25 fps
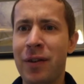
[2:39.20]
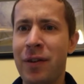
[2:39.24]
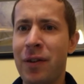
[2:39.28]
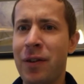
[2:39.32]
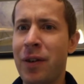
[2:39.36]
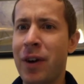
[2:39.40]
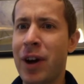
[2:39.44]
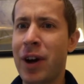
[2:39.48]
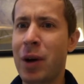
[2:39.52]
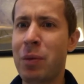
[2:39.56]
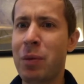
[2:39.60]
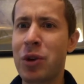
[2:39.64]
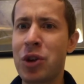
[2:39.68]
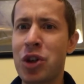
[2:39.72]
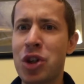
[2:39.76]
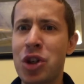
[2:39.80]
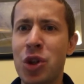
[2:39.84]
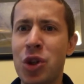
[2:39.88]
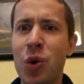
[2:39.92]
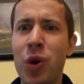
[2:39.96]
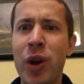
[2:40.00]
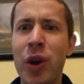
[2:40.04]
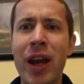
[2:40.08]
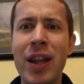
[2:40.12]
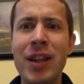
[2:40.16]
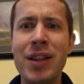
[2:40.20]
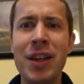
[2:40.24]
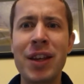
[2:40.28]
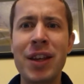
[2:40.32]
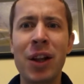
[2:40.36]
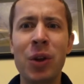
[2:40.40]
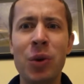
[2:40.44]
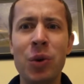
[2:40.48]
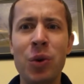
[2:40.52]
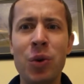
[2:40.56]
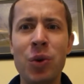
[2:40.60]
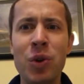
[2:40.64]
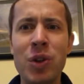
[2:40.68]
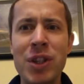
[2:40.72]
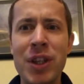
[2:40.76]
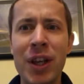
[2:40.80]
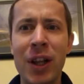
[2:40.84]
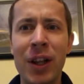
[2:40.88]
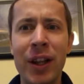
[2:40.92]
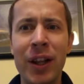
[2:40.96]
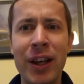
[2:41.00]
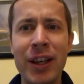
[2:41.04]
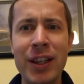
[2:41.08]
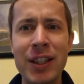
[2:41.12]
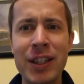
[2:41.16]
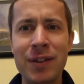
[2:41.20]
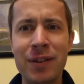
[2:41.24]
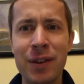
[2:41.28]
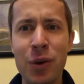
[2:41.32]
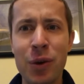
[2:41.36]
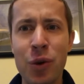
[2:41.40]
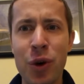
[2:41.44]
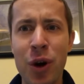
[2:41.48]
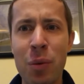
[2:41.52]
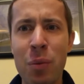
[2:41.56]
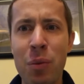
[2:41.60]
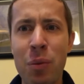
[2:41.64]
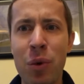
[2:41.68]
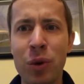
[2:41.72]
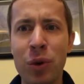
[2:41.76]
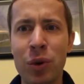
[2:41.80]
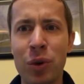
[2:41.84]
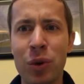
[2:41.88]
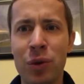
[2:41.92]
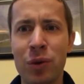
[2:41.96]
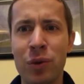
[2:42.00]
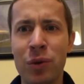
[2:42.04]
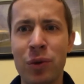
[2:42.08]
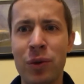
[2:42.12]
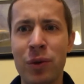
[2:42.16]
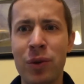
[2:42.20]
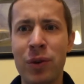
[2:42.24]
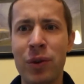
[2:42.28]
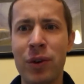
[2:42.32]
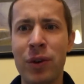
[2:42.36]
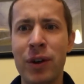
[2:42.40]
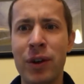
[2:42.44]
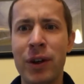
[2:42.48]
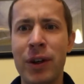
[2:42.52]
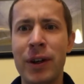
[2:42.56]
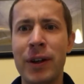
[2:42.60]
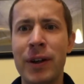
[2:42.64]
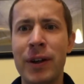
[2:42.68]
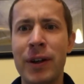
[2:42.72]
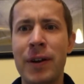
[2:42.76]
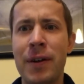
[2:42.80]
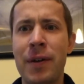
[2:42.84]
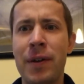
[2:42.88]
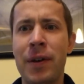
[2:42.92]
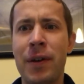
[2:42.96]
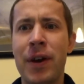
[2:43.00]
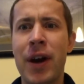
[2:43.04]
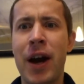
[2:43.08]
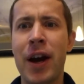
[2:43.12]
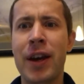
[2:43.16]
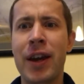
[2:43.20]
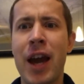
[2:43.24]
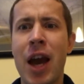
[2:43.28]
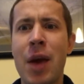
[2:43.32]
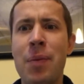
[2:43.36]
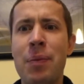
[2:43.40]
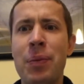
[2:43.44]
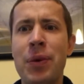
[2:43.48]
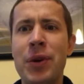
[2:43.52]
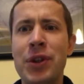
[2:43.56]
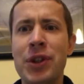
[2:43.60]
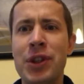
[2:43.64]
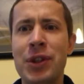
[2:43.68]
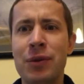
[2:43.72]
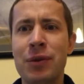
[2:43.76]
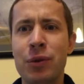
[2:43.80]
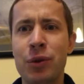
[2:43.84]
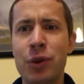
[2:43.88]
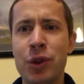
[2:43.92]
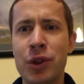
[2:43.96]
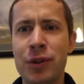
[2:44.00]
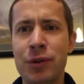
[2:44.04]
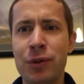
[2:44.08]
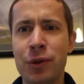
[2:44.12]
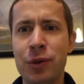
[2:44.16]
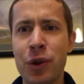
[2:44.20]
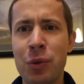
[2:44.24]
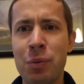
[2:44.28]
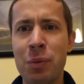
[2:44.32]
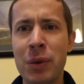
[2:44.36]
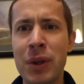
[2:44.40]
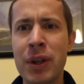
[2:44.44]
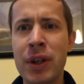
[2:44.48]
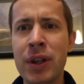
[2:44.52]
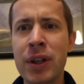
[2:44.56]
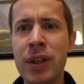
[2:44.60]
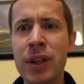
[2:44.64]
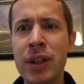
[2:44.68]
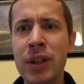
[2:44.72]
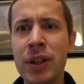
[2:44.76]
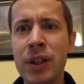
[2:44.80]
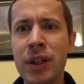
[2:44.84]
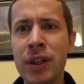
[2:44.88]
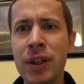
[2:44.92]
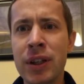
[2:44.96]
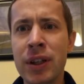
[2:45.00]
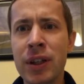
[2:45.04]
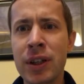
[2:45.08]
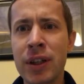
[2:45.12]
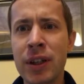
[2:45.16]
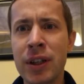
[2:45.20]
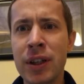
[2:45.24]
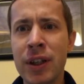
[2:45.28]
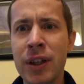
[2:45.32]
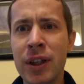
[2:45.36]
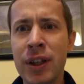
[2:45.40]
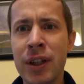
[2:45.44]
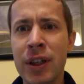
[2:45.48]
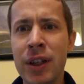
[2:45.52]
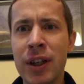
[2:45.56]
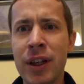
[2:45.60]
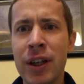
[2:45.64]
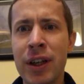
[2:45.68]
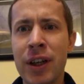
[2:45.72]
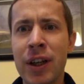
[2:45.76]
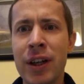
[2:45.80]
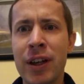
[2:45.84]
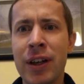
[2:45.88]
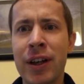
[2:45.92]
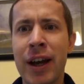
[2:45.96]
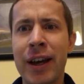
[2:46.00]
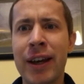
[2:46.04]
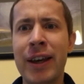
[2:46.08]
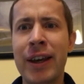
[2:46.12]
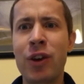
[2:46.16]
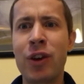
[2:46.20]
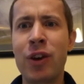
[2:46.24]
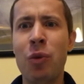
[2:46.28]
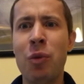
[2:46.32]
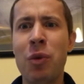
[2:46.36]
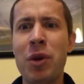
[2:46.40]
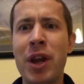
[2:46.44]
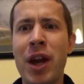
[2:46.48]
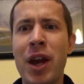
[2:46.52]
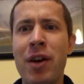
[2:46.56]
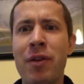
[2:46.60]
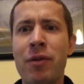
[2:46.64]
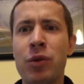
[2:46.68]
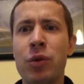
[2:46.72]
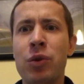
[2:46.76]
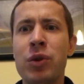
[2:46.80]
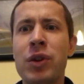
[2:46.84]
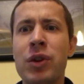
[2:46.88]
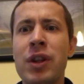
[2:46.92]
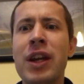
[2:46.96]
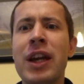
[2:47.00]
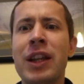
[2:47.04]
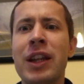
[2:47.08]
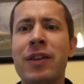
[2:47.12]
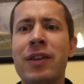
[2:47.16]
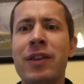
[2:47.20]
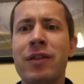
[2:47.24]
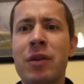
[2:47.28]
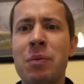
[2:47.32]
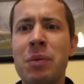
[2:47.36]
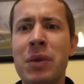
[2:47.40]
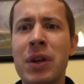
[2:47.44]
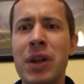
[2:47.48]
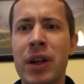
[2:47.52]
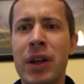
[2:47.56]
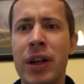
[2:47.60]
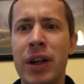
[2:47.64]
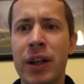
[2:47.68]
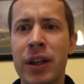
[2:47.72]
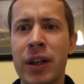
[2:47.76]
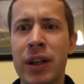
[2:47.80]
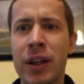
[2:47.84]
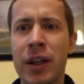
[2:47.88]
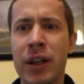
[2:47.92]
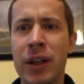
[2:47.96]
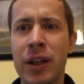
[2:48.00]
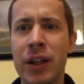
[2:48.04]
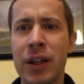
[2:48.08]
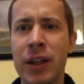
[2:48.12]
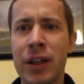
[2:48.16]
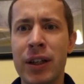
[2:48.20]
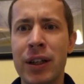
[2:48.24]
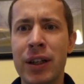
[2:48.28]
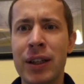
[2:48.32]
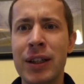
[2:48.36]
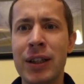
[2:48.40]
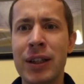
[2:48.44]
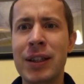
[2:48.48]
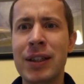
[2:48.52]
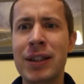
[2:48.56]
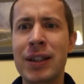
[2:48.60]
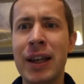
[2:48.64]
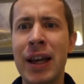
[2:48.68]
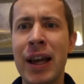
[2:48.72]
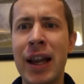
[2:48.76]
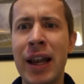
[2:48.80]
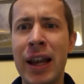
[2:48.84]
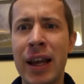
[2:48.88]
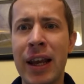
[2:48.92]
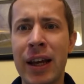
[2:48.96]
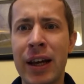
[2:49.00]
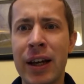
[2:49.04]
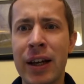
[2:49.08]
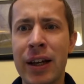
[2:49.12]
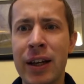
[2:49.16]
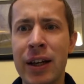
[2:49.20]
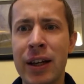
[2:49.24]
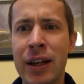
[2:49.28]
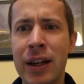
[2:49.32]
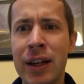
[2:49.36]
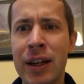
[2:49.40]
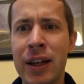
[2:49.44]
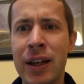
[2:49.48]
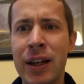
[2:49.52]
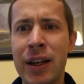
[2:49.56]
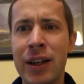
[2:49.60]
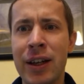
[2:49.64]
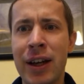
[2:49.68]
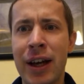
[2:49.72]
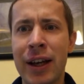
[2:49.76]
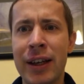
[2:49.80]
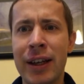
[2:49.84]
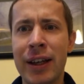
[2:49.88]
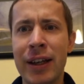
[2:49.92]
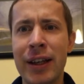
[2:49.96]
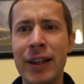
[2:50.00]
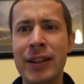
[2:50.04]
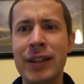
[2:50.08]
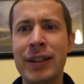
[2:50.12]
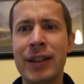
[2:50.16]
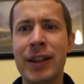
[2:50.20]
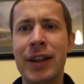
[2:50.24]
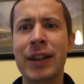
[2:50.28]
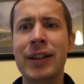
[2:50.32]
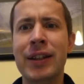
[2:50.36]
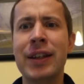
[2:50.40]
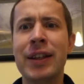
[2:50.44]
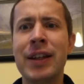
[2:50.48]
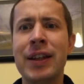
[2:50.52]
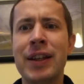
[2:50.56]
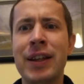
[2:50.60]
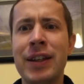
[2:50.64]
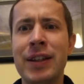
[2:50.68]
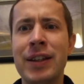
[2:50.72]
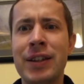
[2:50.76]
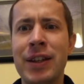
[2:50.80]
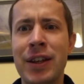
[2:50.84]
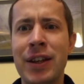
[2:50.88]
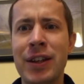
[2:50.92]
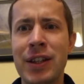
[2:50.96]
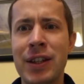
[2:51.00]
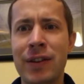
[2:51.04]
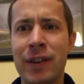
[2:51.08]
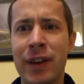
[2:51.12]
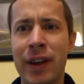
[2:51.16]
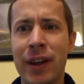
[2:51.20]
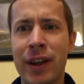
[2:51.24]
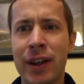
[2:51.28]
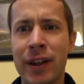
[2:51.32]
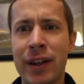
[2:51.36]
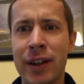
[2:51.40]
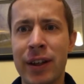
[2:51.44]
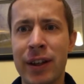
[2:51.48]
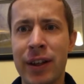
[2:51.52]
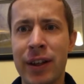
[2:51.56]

Как бы, что я делаю, делая свою работу. Как я описываю свой мир, какие у меня внутри этого мира цели, какие стратегии действия,